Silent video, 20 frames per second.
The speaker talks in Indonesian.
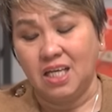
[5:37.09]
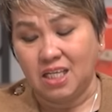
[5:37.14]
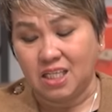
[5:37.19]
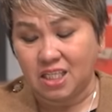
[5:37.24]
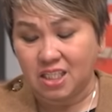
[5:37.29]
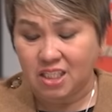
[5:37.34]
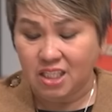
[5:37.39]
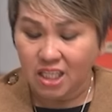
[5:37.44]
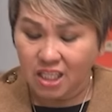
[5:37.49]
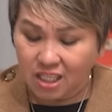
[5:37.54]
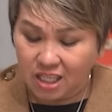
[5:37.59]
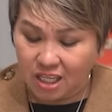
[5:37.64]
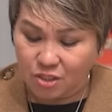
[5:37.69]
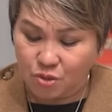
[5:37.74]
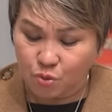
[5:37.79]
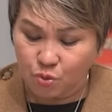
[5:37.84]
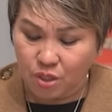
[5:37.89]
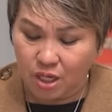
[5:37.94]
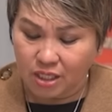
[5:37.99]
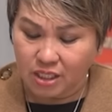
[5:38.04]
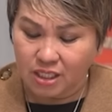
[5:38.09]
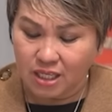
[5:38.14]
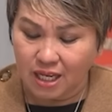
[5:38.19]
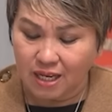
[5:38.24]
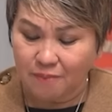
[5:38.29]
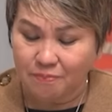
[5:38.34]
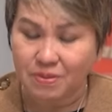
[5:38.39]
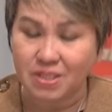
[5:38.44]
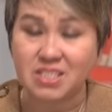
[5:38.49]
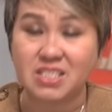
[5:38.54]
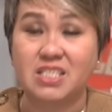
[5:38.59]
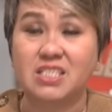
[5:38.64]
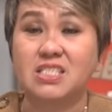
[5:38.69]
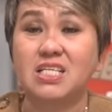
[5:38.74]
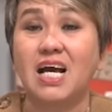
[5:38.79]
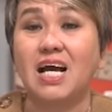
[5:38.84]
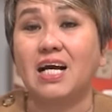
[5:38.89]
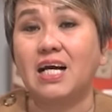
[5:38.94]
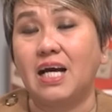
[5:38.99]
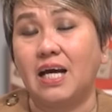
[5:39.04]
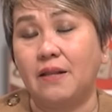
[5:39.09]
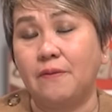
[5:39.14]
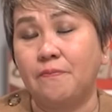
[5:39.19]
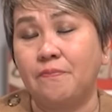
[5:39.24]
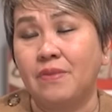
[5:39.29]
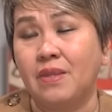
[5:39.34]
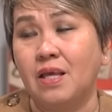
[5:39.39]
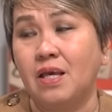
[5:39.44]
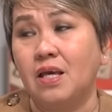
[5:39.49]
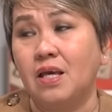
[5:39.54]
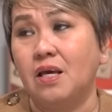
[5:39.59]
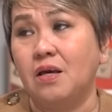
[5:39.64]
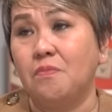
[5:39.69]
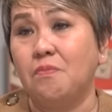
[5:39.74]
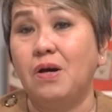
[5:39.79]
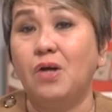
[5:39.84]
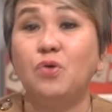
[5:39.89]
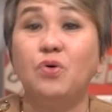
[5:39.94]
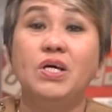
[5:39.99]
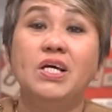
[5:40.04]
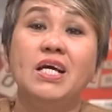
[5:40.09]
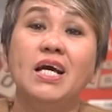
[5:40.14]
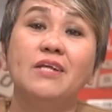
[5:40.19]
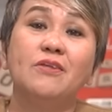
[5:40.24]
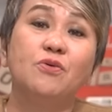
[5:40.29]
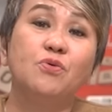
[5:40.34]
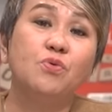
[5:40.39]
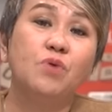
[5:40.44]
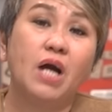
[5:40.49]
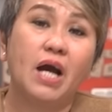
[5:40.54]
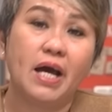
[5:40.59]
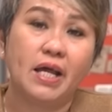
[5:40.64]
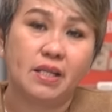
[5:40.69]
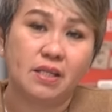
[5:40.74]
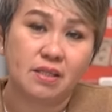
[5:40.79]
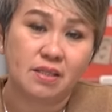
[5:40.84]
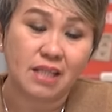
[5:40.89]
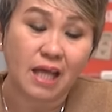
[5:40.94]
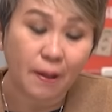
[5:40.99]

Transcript: ketika sudah di dalam kesesakan, baru ingat Tuhan.